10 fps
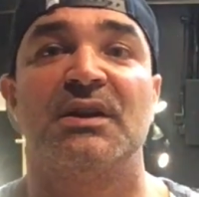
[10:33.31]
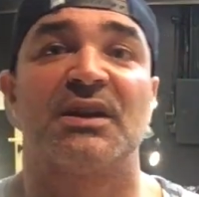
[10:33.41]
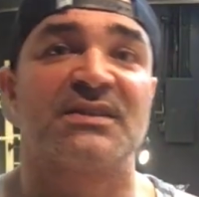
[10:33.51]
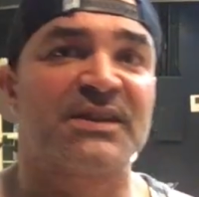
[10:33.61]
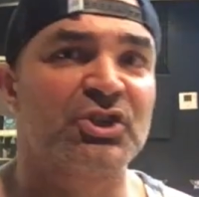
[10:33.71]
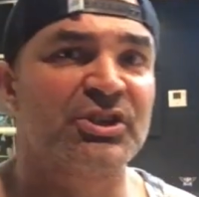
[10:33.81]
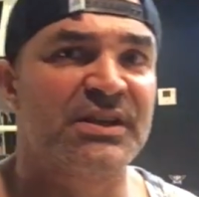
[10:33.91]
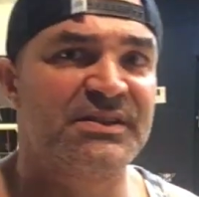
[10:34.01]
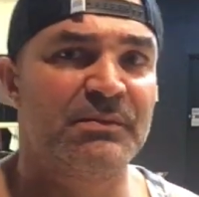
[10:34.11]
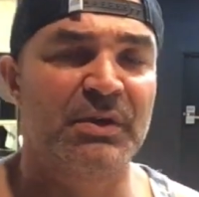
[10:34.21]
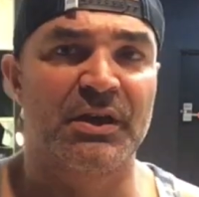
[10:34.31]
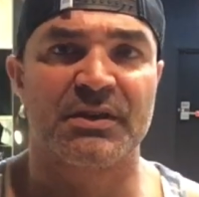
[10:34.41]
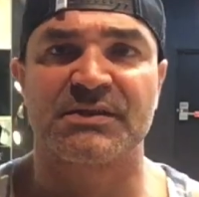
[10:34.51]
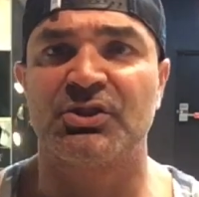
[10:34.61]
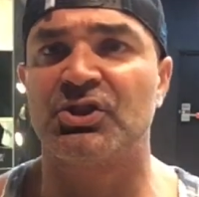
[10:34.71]
Расскажите о себе,
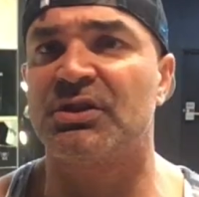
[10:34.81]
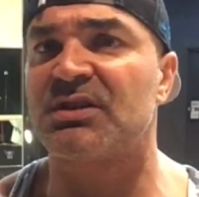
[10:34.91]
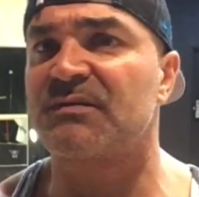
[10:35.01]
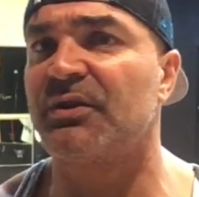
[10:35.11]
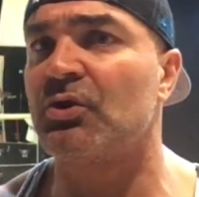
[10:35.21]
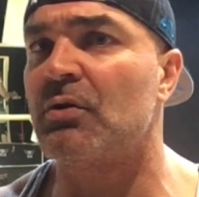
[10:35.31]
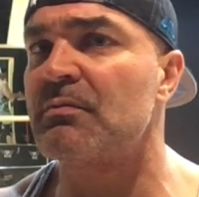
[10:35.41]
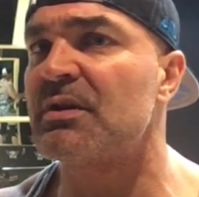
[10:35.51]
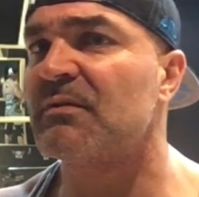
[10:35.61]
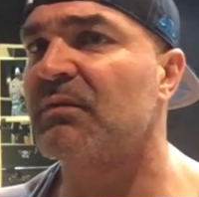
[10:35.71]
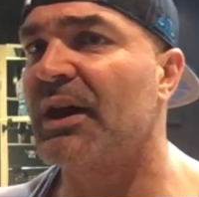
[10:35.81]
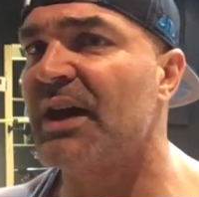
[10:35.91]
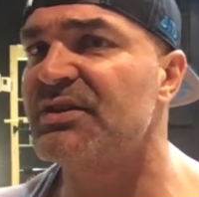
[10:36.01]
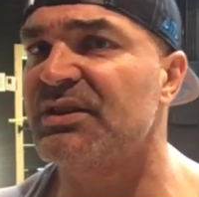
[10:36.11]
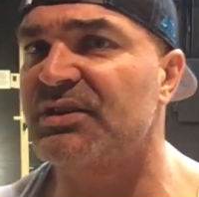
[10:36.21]
расскажите о своем
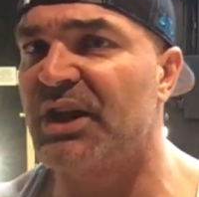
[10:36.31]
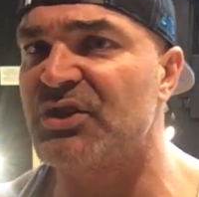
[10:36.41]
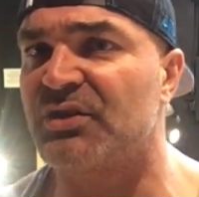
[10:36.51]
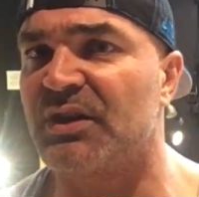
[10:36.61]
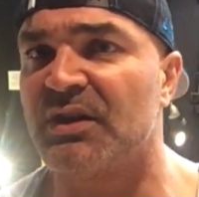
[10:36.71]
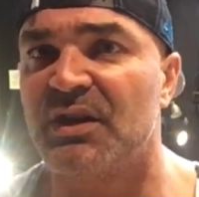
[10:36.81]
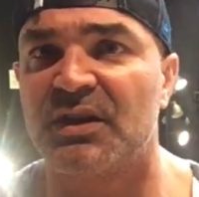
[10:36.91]
варианте тренинга,